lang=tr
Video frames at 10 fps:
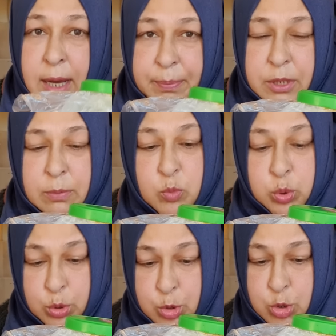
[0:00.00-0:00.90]
yaptığım
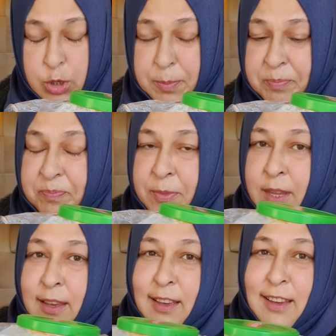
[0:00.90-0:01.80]
turşu
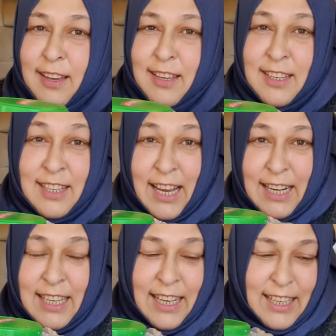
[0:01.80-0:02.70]
e,
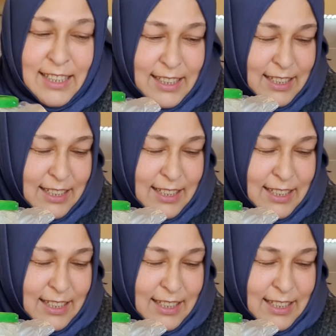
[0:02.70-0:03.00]
giderken